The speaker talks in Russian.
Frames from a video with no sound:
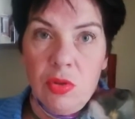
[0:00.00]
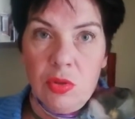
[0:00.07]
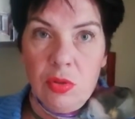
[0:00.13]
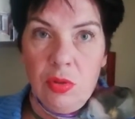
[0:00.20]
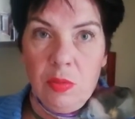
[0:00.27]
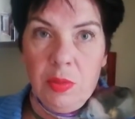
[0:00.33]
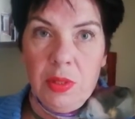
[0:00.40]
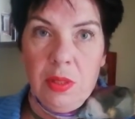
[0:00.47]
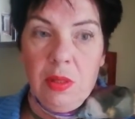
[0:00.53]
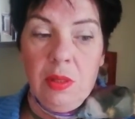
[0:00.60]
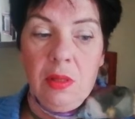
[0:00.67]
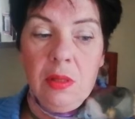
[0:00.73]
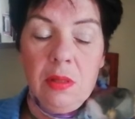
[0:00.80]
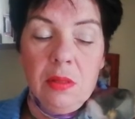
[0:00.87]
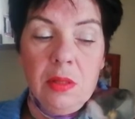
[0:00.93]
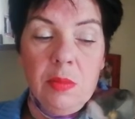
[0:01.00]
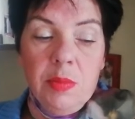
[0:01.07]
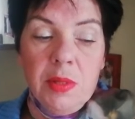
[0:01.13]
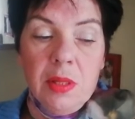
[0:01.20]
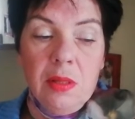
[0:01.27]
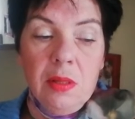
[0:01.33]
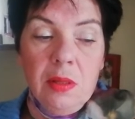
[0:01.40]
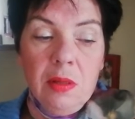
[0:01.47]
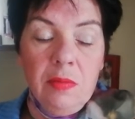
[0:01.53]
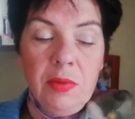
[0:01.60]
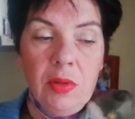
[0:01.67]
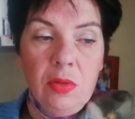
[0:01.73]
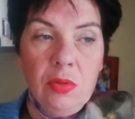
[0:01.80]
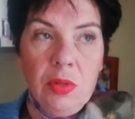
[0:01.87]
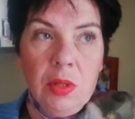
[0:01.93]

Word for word: сегодня была записать это видео.